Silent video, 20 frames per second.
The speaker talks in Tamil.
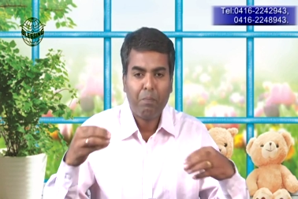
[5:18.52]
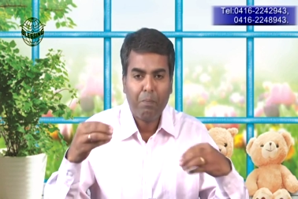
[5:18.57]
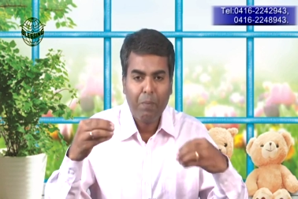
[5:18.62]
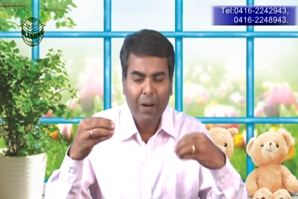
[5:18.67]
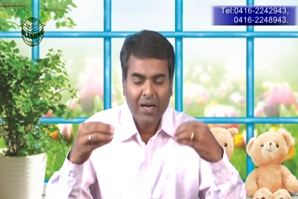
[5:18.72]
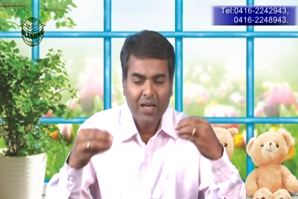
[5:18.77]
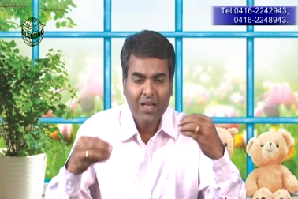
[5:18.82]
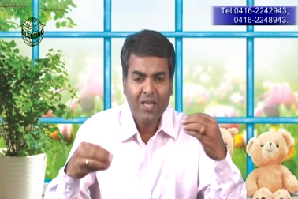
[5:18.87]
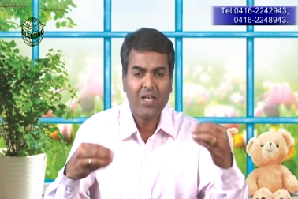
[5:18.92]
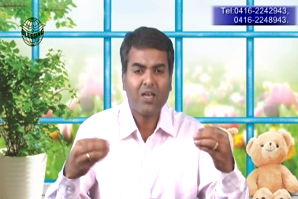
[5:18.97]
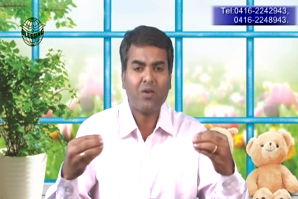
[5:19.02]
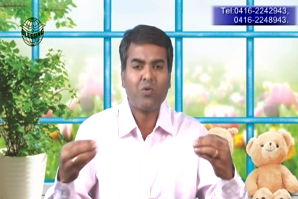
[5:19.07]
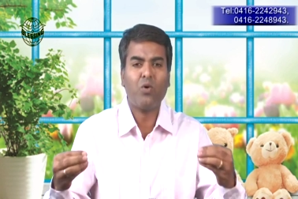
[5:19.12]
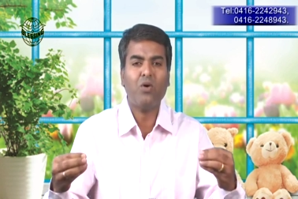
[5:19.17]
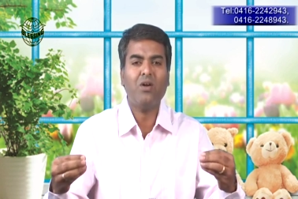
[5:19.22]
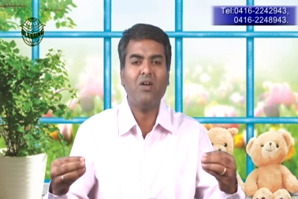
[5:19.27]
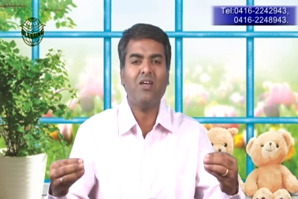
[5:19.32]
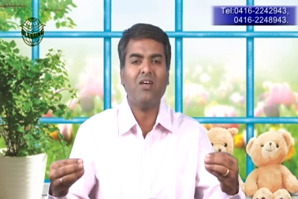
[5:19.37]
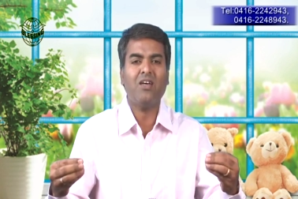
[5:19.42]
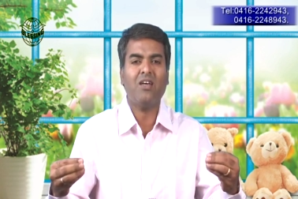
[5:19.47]
பலரை
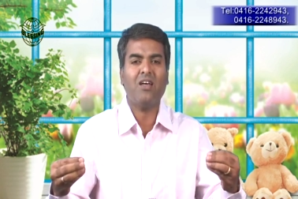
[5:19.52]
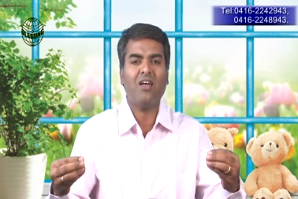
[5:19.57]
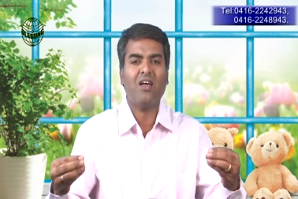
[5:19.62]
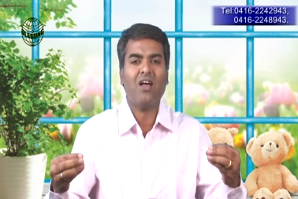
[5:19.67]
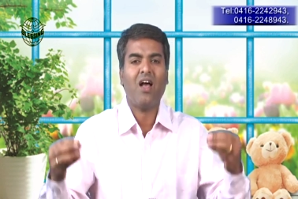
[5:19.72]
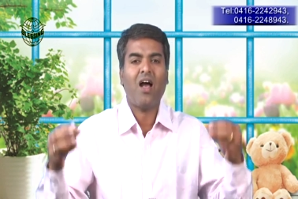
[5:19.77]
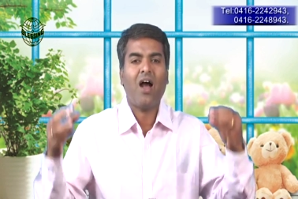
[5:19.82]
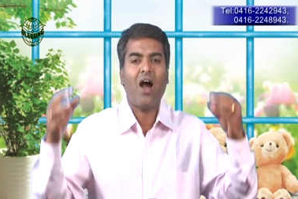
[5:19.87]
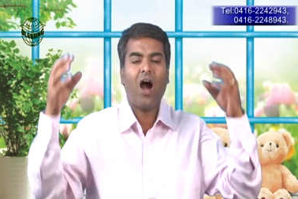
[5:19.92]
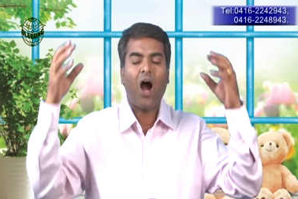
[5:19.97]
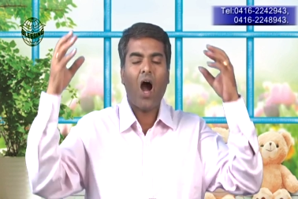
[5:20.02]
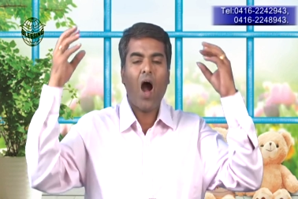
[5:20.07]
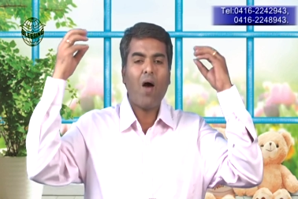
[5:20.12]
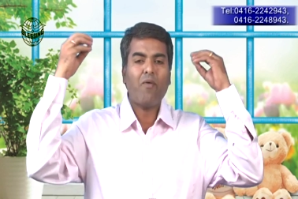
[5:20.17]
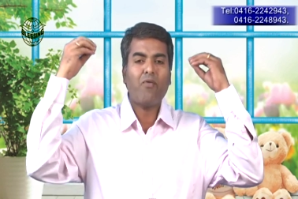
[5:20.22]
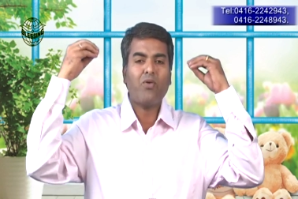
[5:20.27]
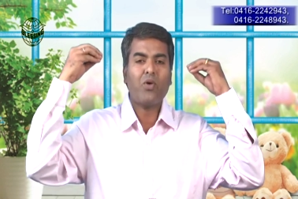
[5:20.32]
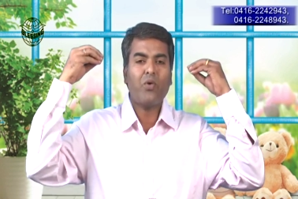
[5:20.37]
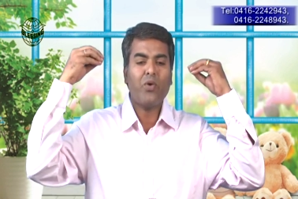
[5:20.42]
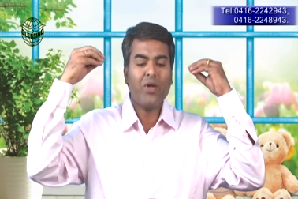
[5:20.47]
கொண்டு
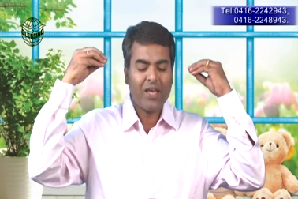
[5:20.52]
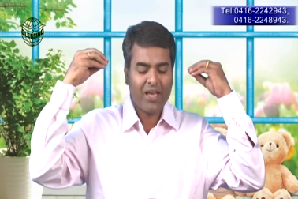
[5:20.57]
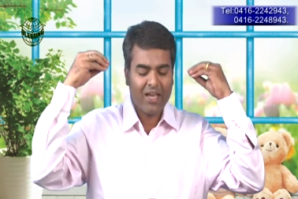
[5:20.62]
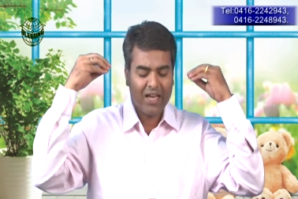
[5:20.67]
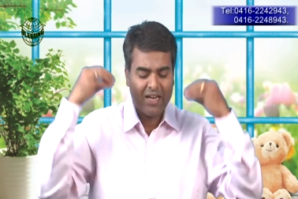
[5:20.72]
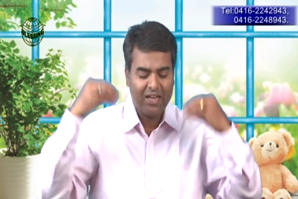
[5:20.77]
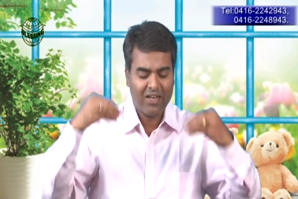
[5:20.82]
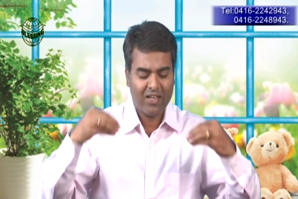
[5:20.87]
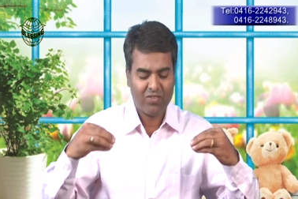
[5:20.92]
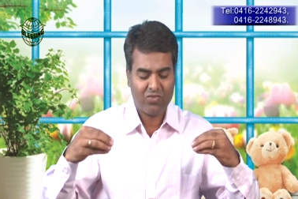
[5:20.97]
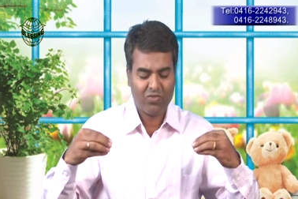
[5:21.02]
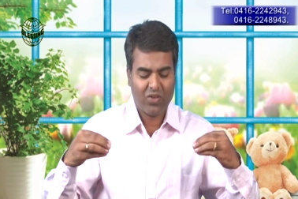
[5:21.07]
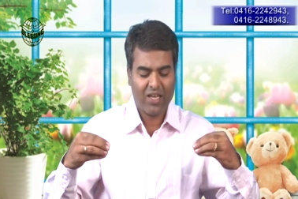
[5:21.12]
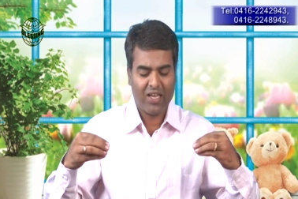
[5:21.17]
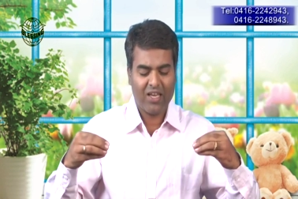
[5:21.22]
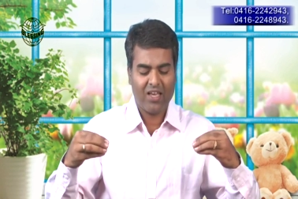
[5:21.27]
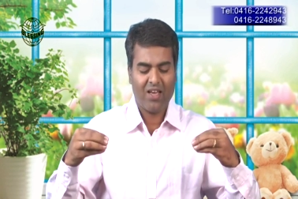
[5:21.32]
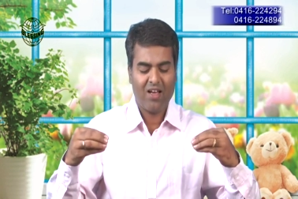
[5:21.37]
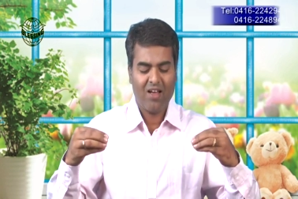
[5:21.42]
அவருடைய எண்ணத்தை